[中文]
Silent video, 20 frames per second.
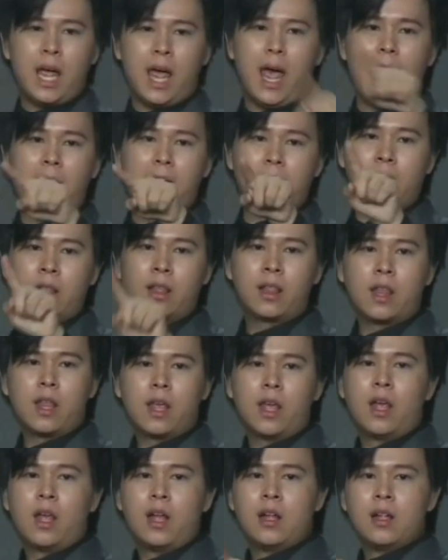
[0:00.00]
N，
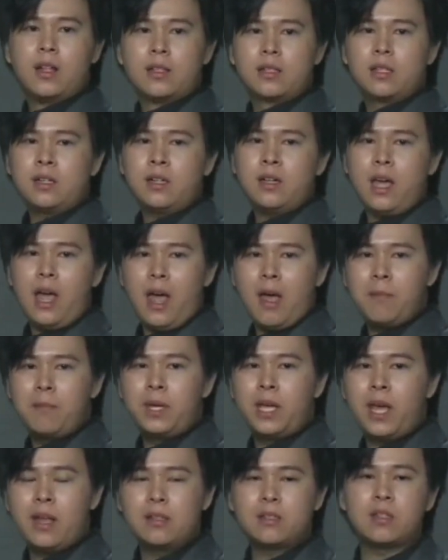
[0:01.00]
这个 M P
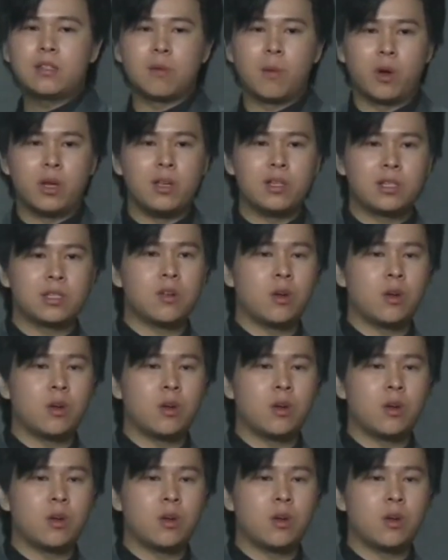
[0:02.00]
N 是什么意思